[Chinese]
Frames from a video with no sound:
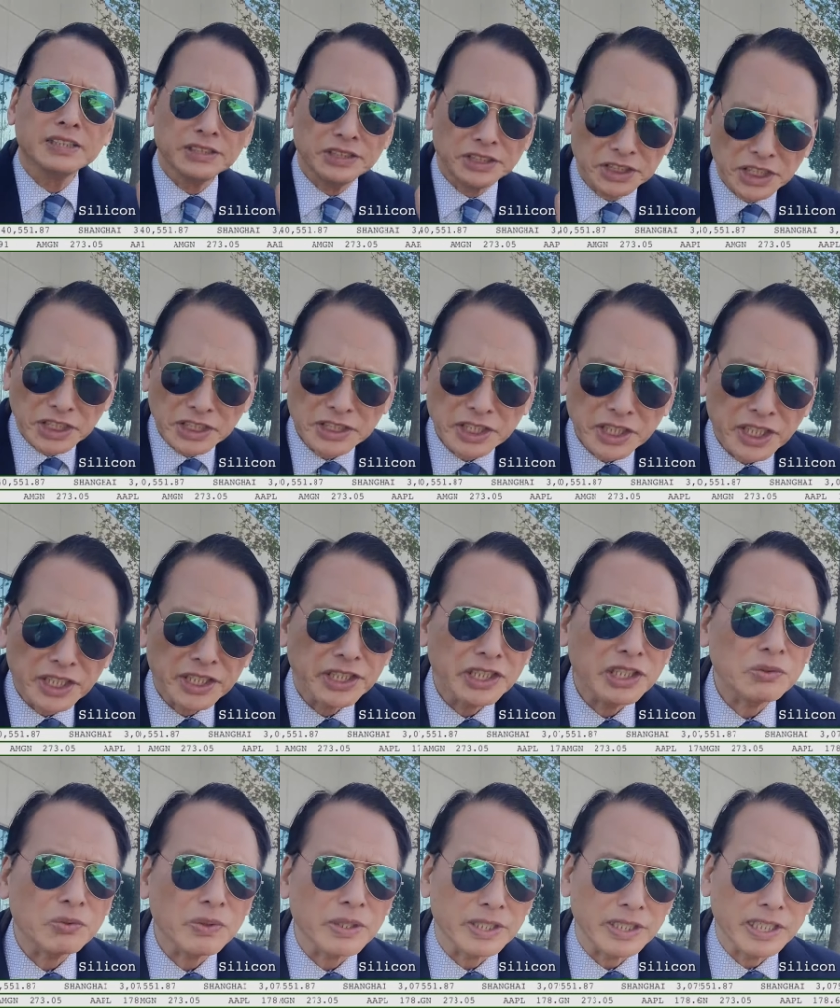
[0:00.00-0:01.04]
今天
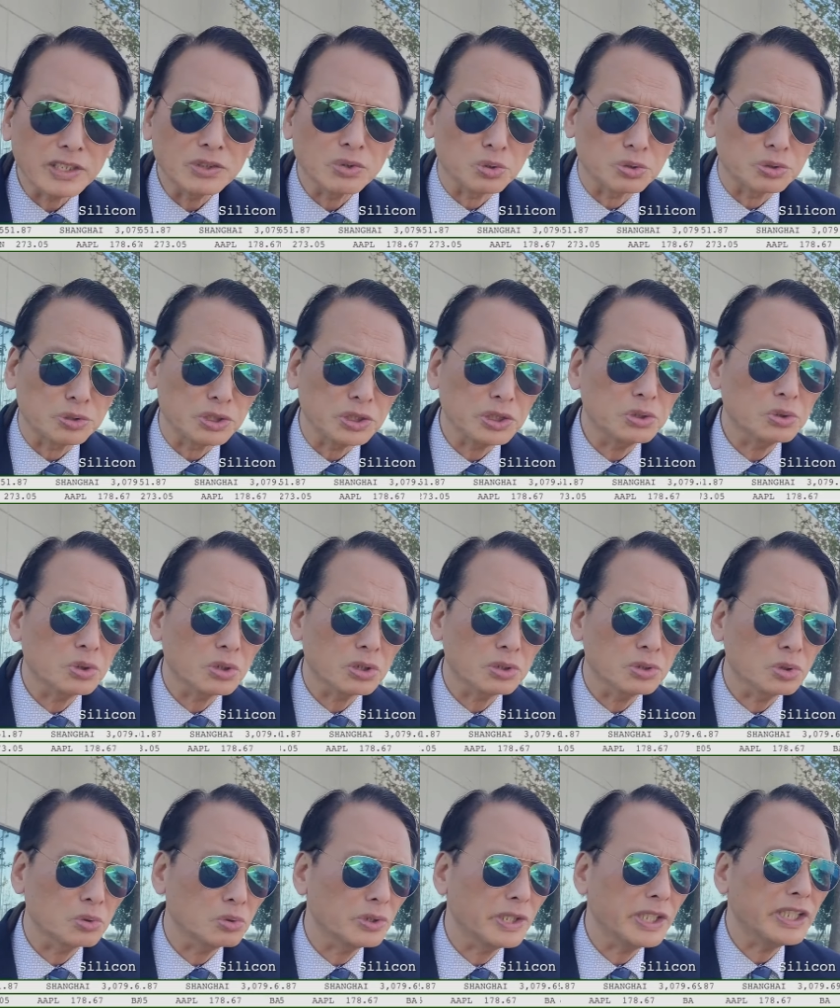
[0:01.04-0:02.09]
因为联储局做
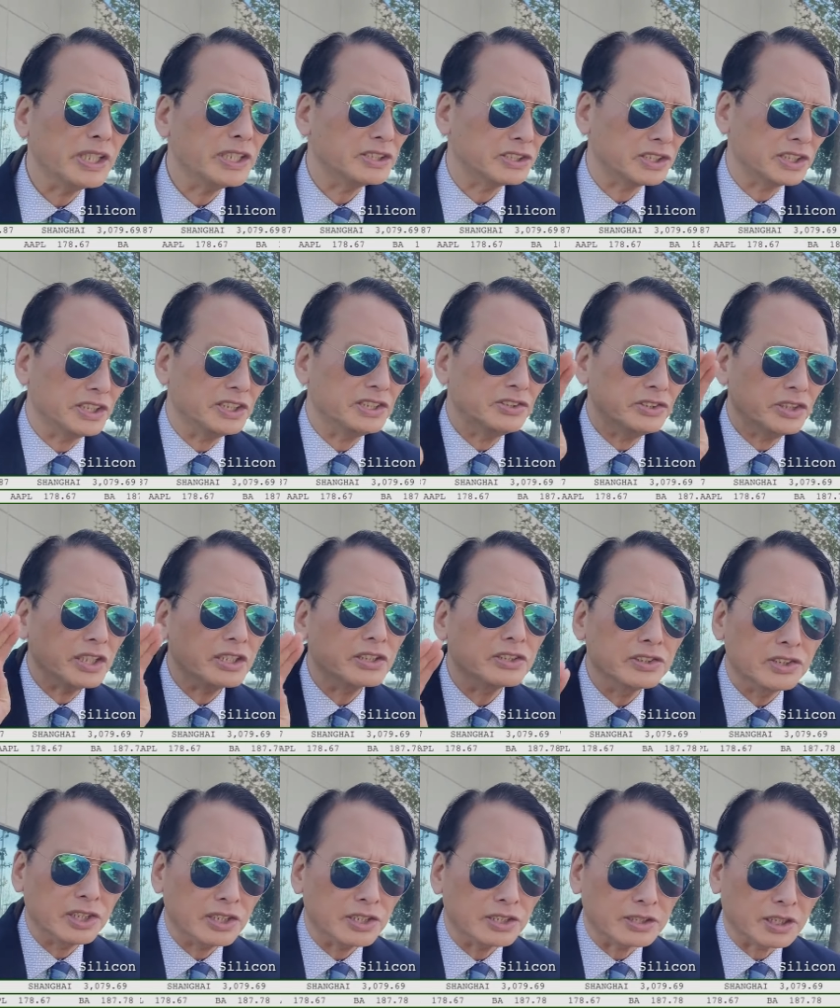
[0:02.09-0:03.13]
出利息政
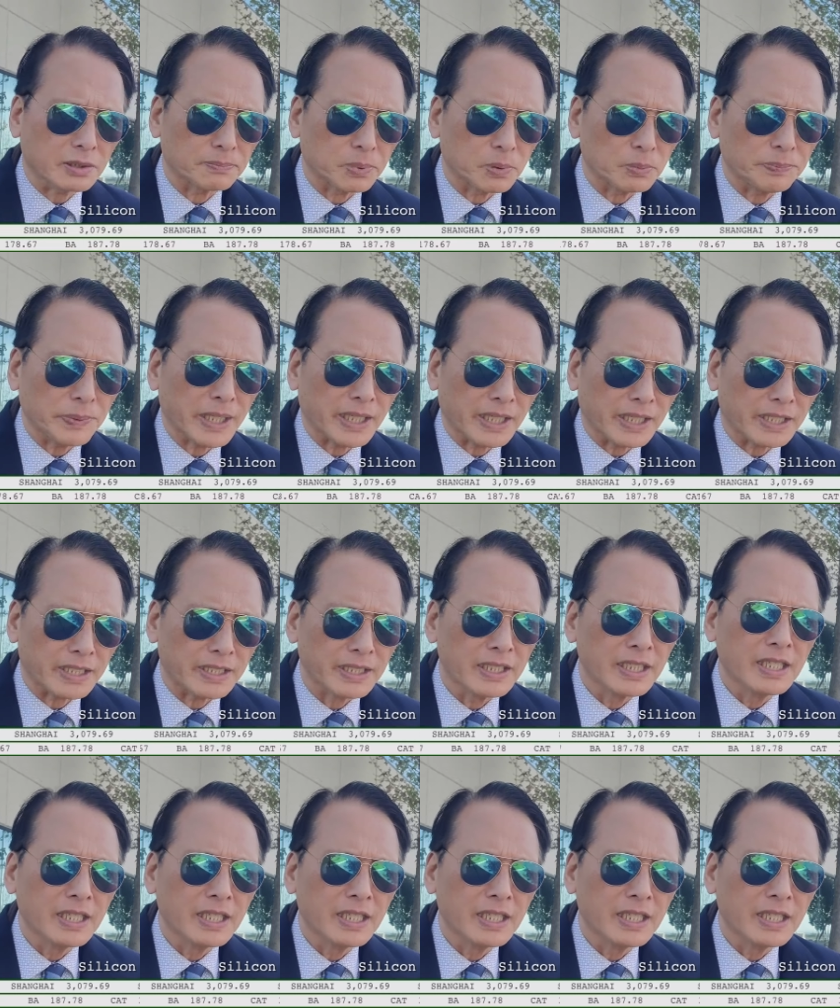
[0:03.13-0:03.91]
策的不变，